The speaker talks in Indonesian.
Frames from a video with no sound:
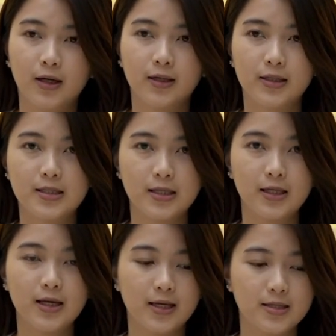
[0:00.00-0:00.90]
di
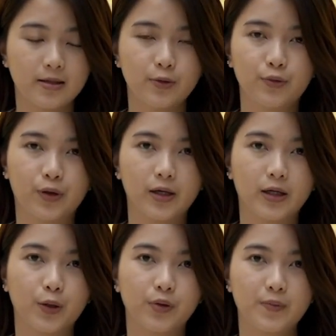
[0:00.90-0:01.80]
sini dari segi ukuran
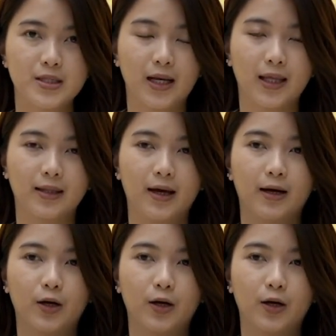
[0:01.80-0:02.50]
kalian udah bisa lihat ya.